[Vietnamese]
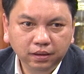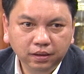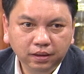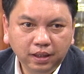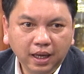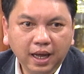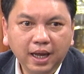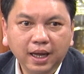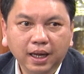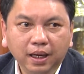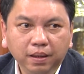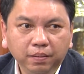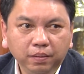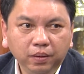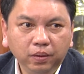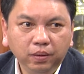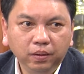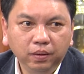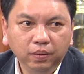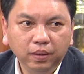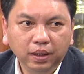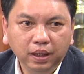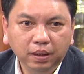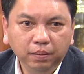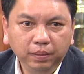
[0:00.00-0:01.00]
thẻ
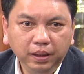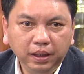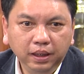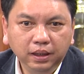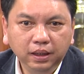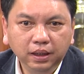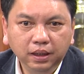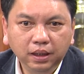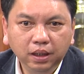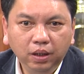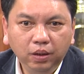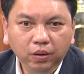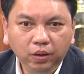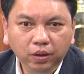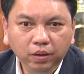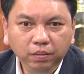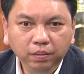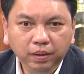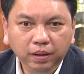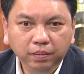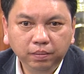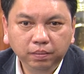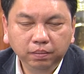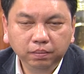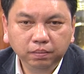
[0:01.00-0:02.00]
hoặc là bị những cái lỗi
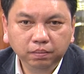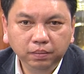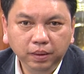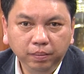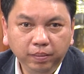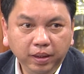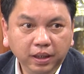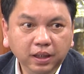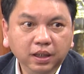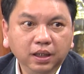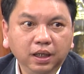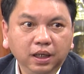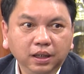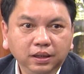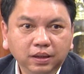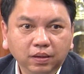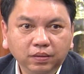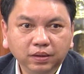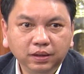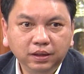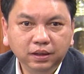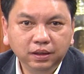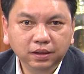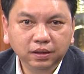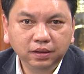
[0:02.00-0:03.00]
mà bị mất người
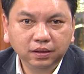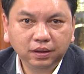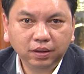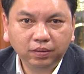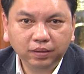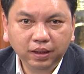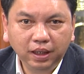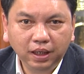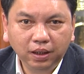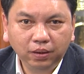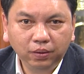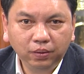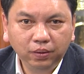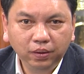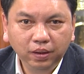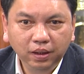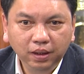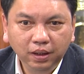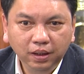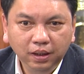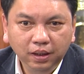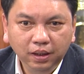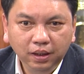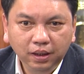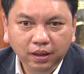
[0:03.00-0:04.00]
trong thi đấu.
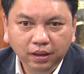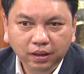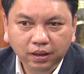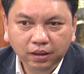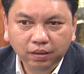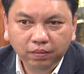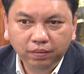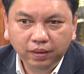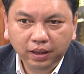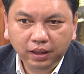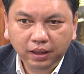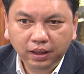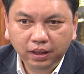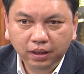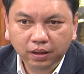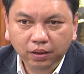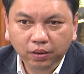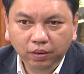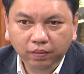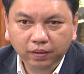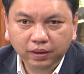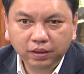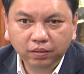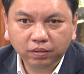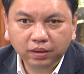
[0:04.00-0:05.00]
Thế do vậy thì
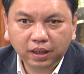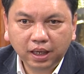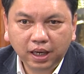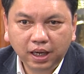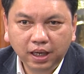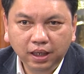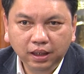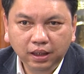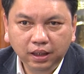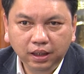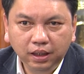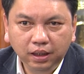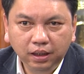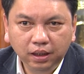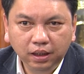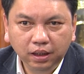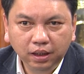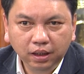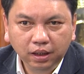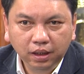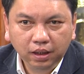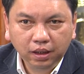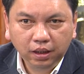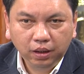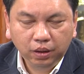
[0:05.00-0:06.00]
đối với trọng tài thì
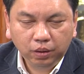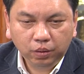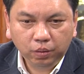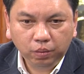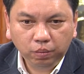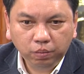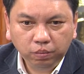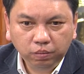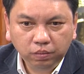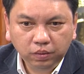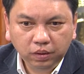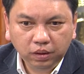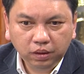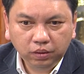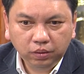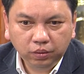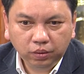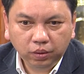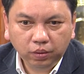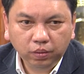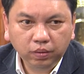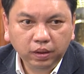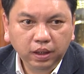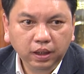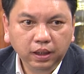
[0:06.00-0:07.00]
chúng tôi
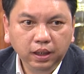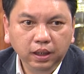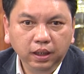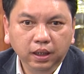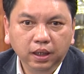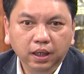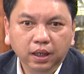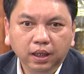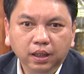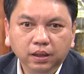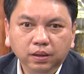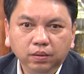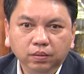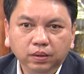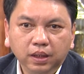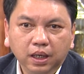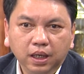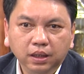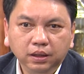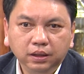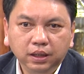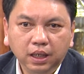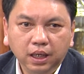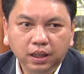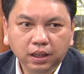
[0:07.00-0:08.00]
cũng đề nghị là các trọng
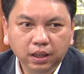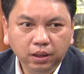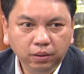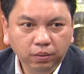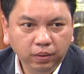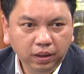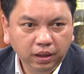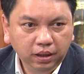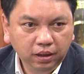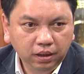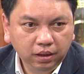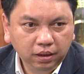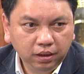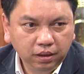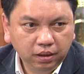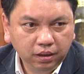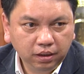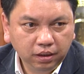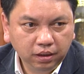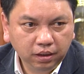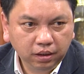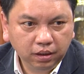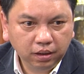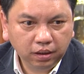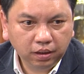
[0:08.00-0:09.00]
tài sẽ kiên quyết
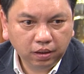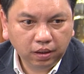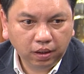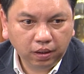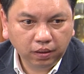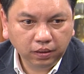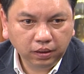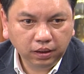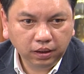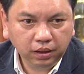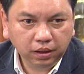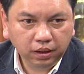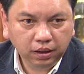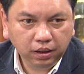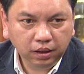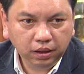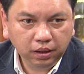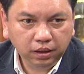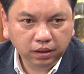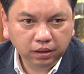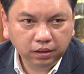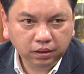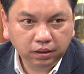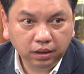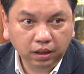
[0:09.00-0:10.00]
có những
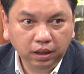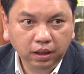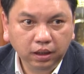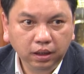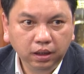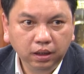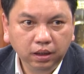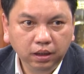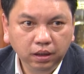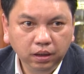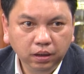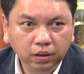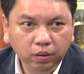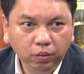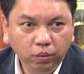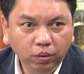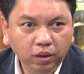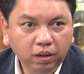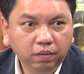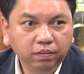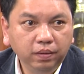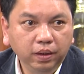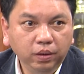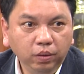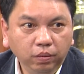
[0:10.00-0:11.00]
cái xử lý đúng
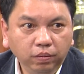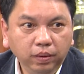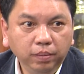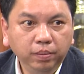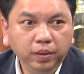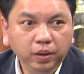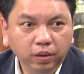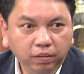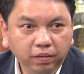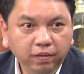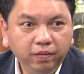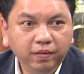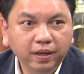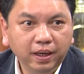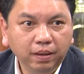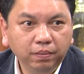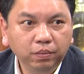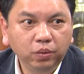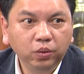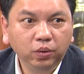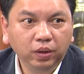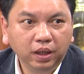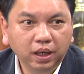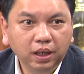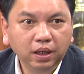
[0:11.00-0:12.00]
luật và đúng với mức độ vi phạm
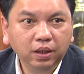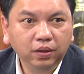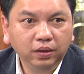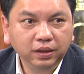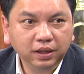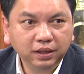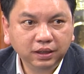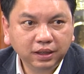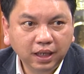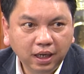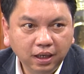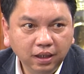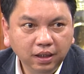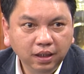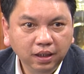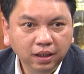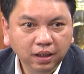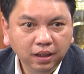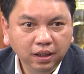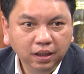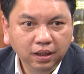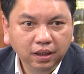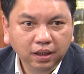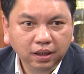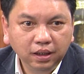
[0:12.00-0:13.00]
của các cái lỗi trên sân
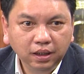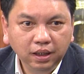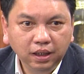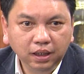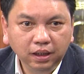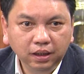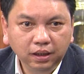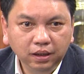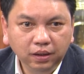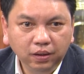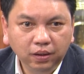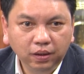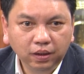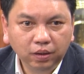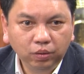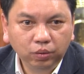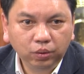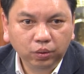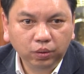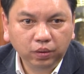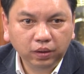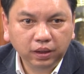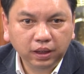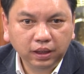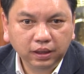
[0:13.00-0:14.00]
để từ đó cầu
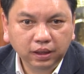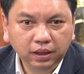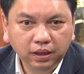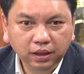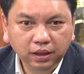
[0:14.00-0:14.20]
thủ có thể nhận